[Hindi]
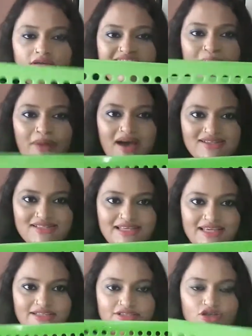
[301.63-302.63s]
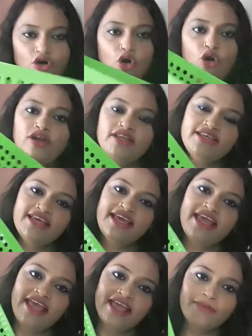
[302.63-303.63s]
ये बास्केट और ये
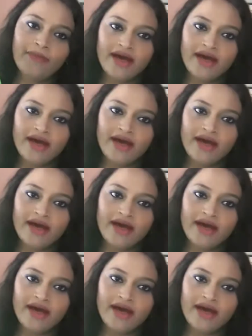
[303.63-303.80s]
एक